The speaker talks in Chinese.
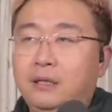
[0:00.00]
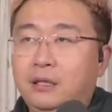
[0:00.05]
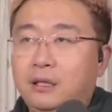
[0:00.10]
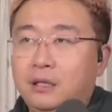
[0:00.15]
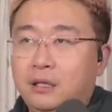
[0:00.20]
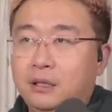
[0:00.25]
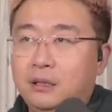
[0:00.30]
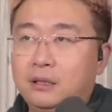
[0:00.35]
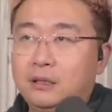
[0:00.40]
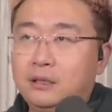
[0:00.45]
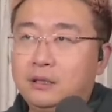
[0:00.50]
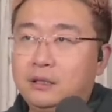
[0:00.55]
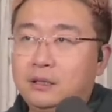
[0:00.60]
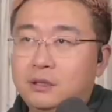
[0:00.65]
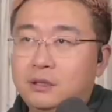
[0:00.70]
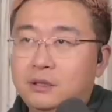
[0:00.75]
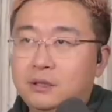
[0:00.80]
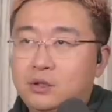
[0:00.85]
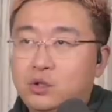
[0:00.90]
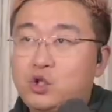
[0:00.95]
呃，
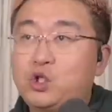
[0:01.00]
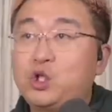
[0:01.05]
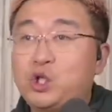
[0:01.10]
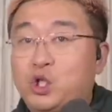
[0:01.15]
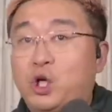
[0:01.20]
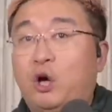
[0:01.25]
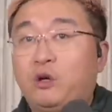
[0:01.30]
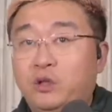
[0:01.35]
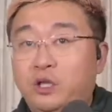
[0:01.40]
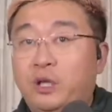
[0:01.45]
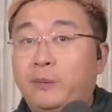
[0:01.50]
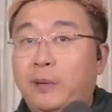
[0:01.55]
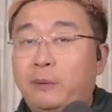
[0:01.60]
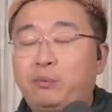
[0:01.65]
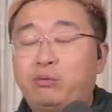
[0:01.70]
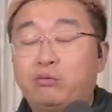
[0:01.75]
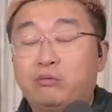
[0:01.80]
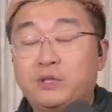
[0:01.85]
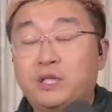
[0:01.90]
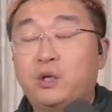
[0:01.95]
至少你得把
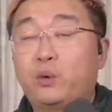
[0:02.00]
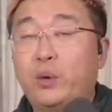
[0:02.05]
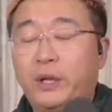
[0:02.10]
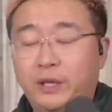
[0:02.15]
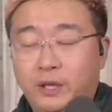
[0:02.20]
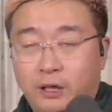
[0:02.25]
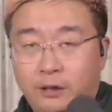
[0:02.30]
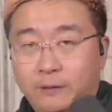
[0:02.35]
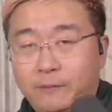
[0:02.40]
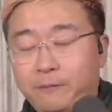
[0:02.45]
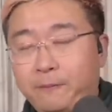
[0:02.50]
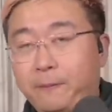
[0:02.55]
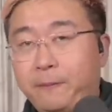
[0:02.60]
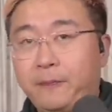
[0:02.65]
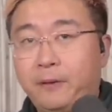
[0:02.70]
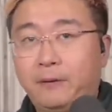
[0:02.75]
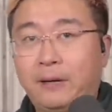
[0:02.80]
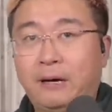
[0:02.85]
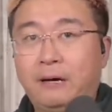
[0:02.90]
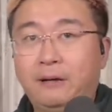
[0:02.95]
普京换掉，
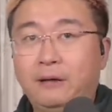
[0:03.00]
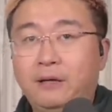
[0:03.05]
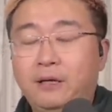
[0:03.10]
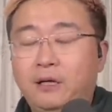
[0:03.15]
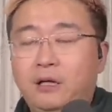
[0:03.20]
是吧？